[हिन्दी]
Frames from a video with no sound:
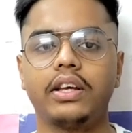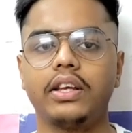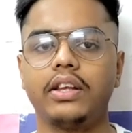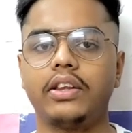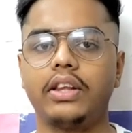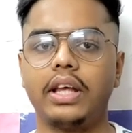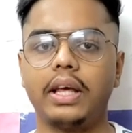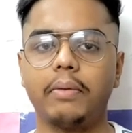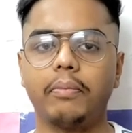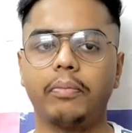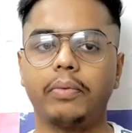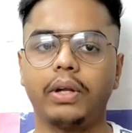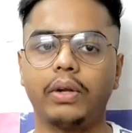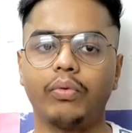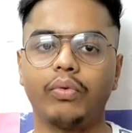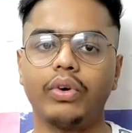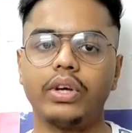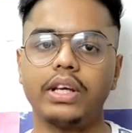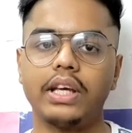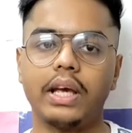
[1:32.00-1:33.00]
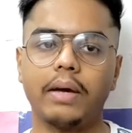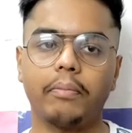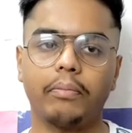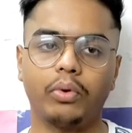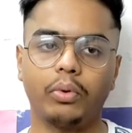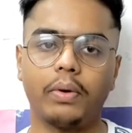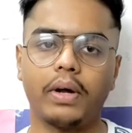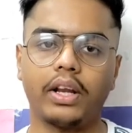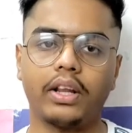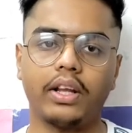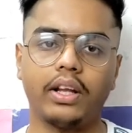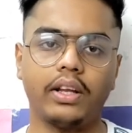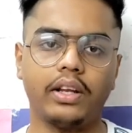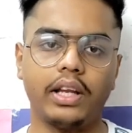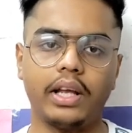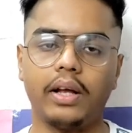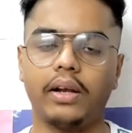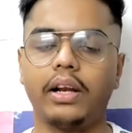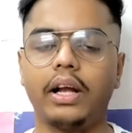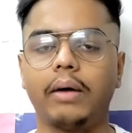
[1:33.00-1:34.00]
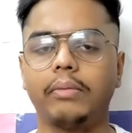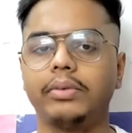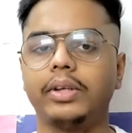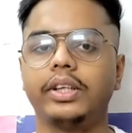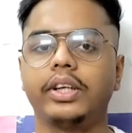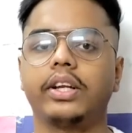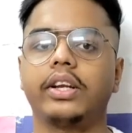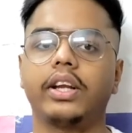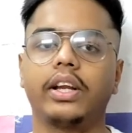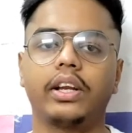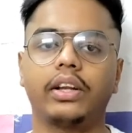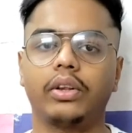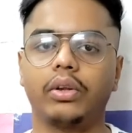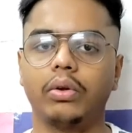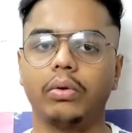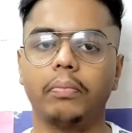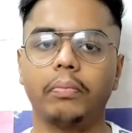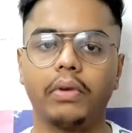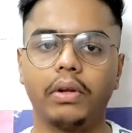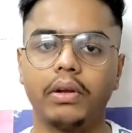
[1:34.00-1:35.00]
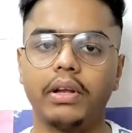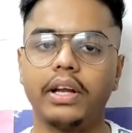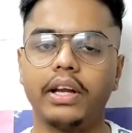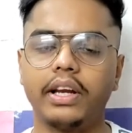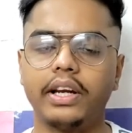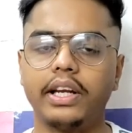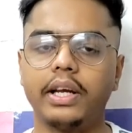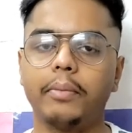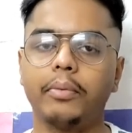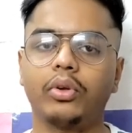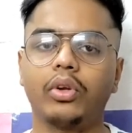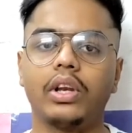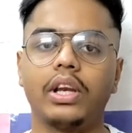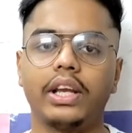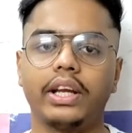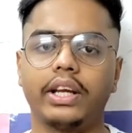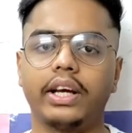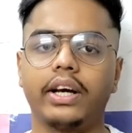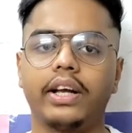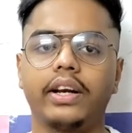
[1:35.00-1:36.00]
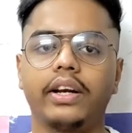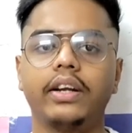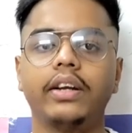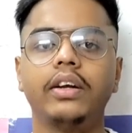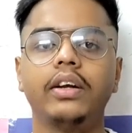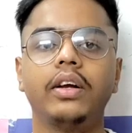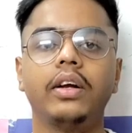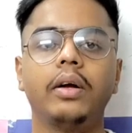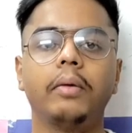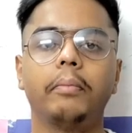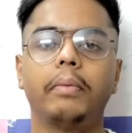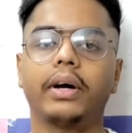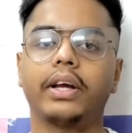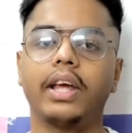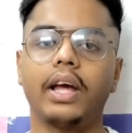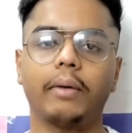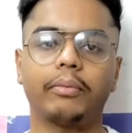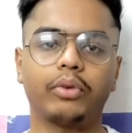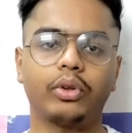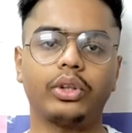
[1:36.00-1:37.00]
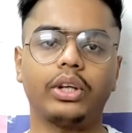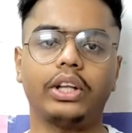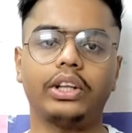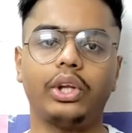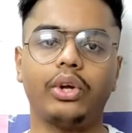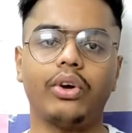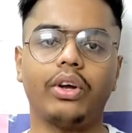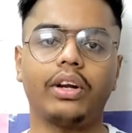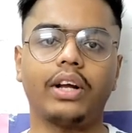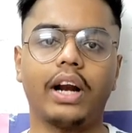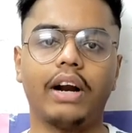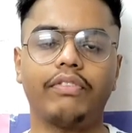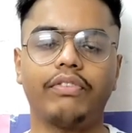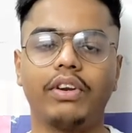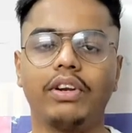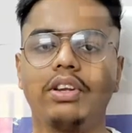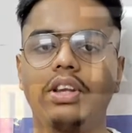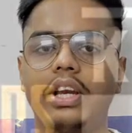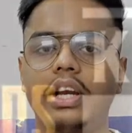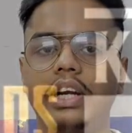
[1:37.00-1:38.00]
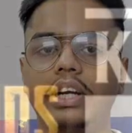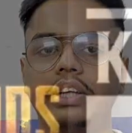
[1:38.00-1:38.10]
कि सेम मतलब वही गेम दोबारा से नाम चेंज करके मतलब इंडिया में तो लेके आ रहे बाकी आप तो जानते हो यार क्राफ्टन से